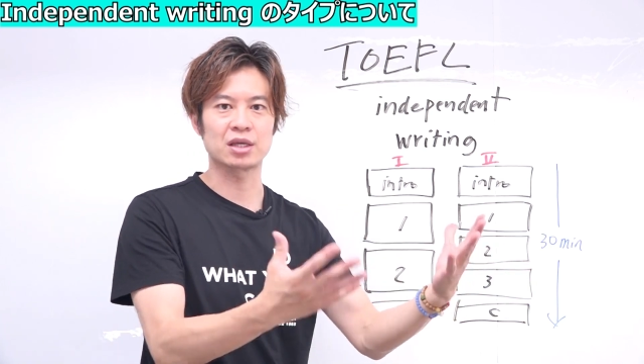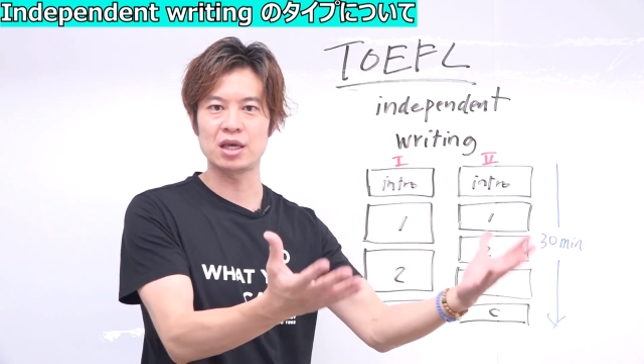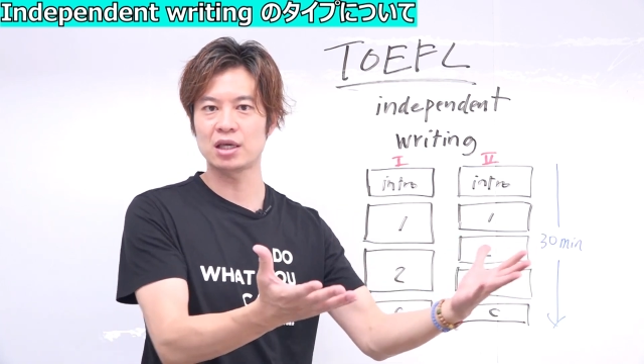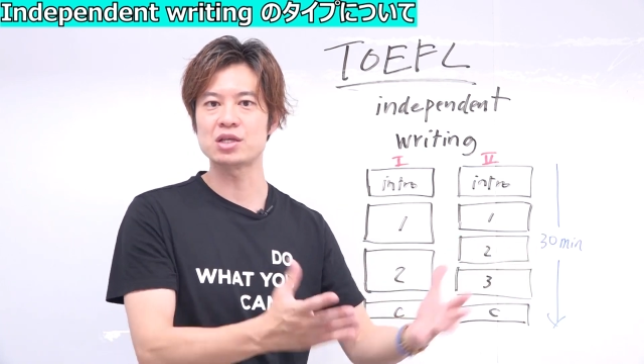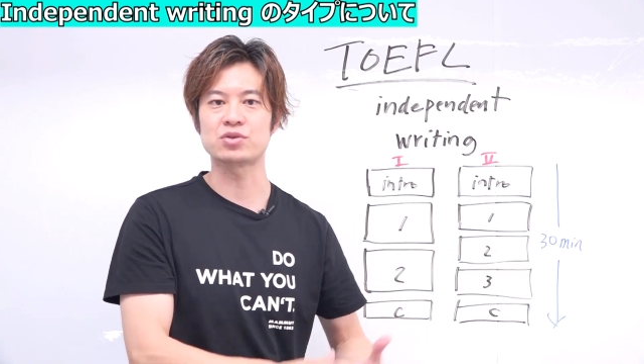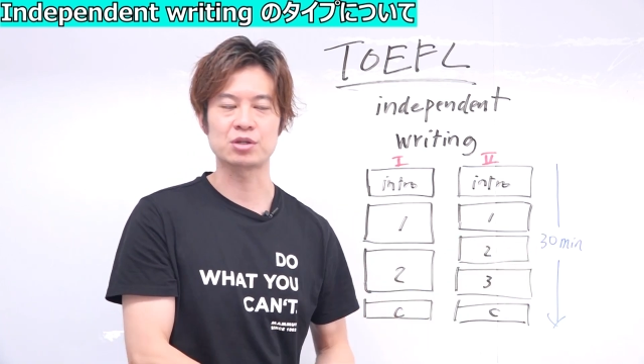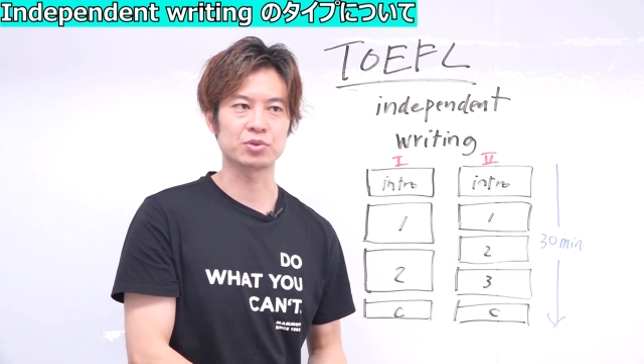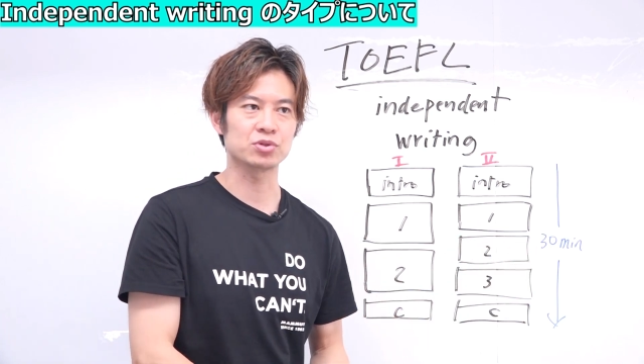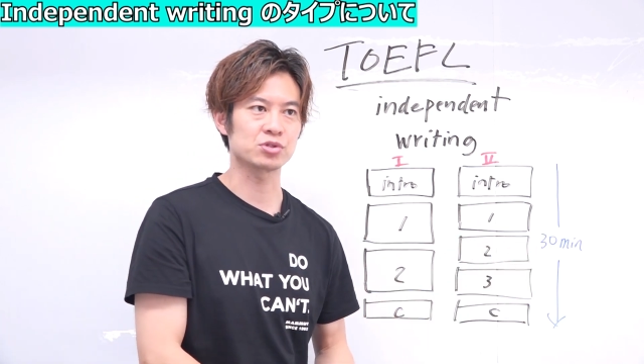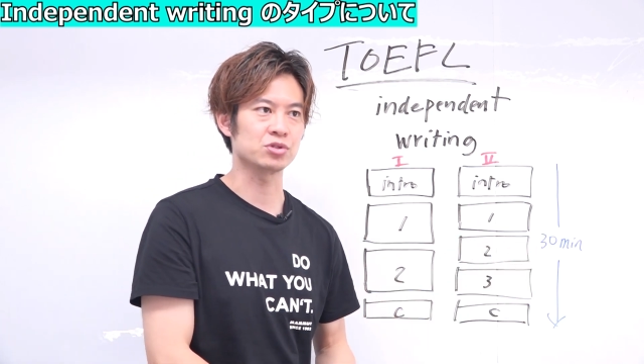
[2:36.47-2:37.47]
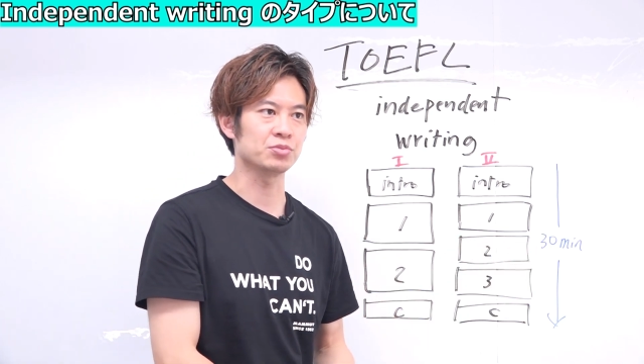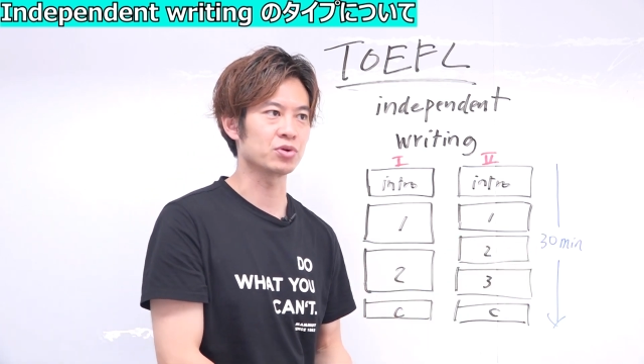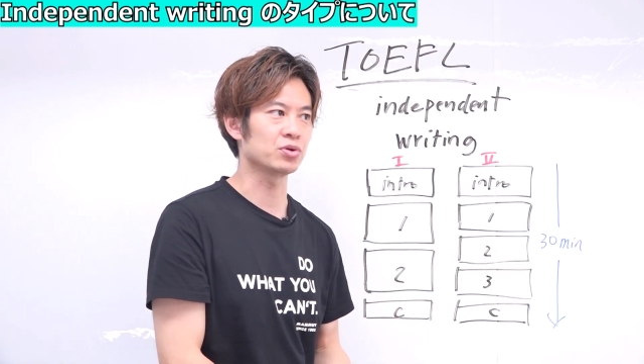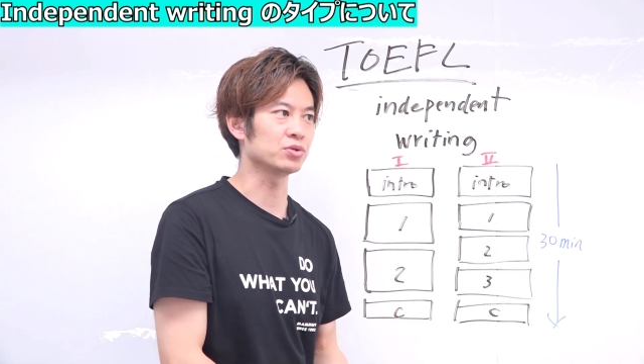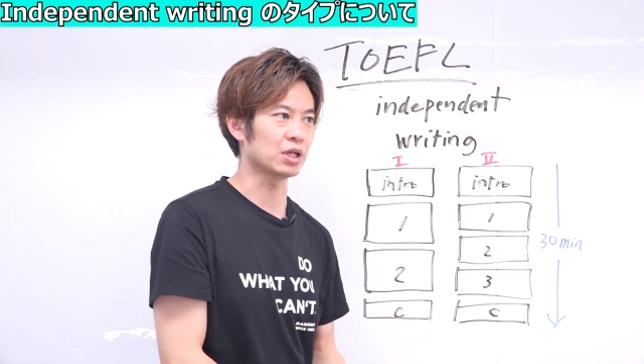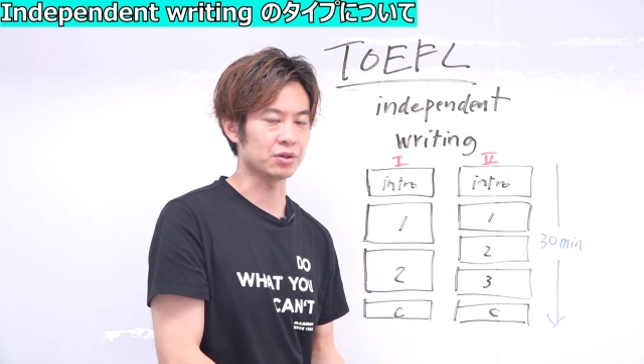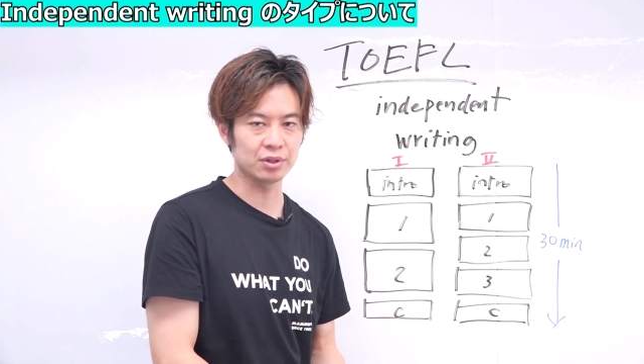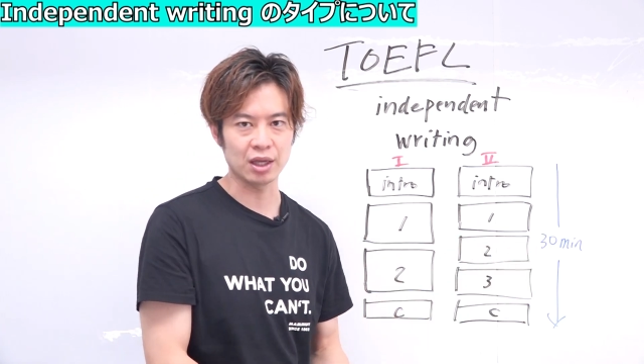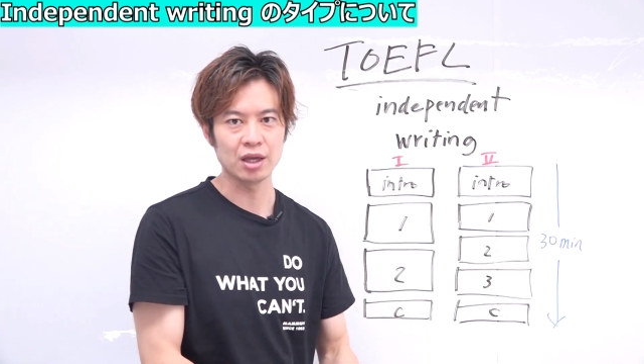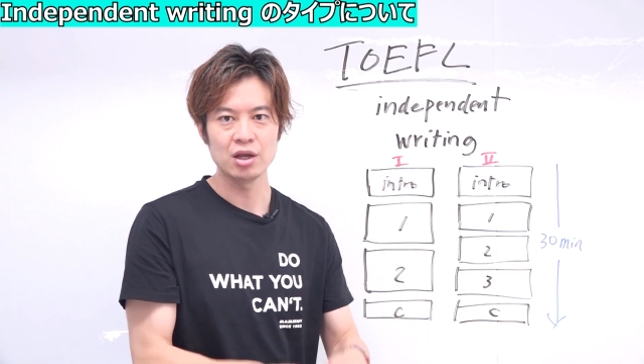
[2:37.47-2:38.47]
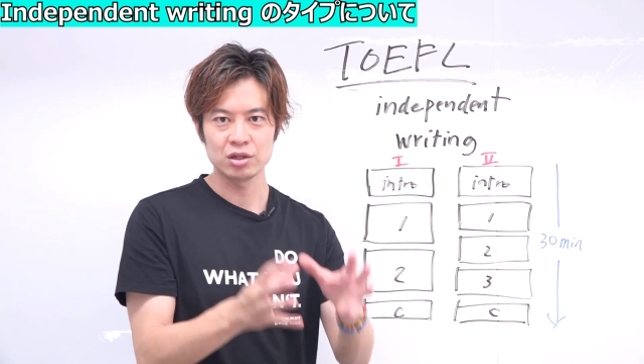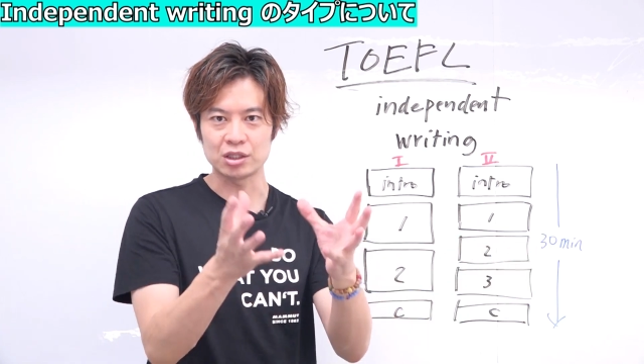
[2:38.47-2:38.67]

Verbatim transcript: 経験則に基づくものなので、